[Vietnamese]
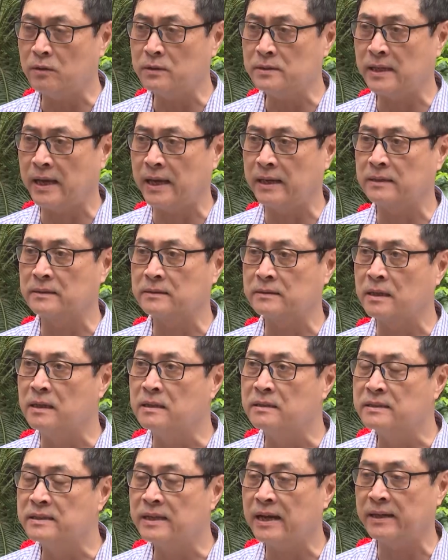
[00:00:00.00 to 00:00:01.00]
Rõ ràng
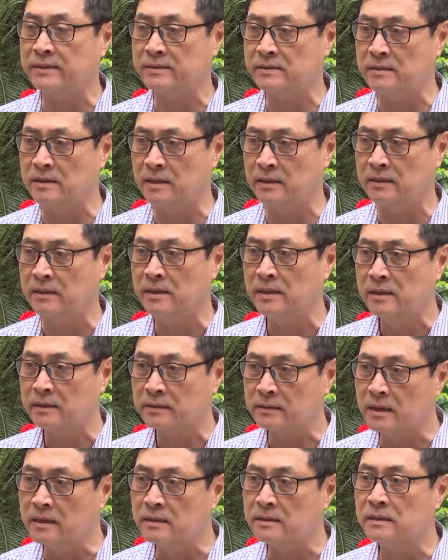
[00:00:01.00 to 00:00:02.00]
từng nhà trường,
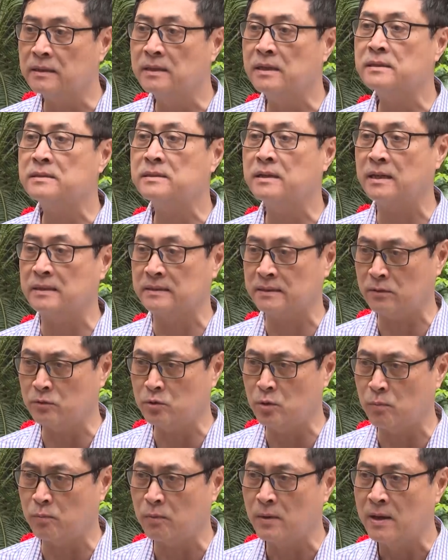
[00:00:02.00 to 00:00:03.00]
từng cơ sở giáo
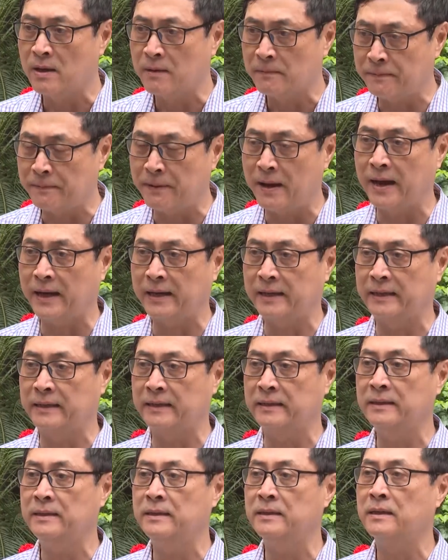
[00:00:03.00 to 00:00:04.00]
dục
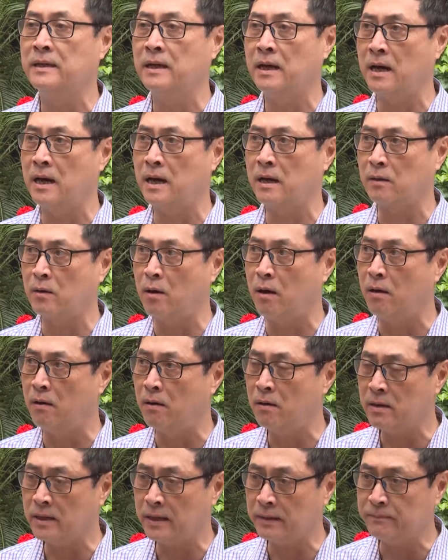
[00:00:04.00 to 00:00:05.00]
phải à,
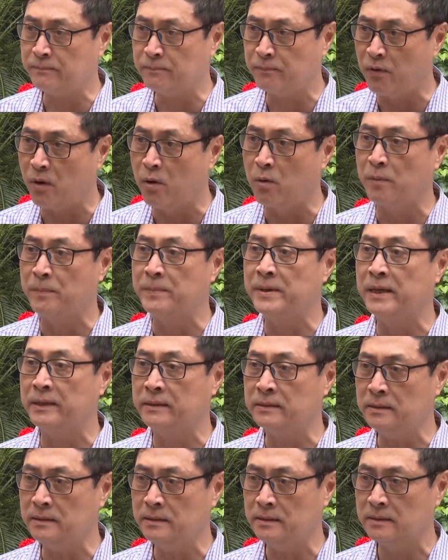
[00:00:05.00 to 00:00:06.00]
có cái phổ
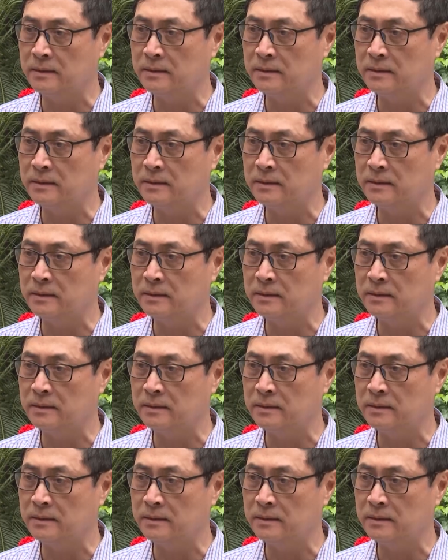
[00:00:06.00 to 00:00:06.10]
biến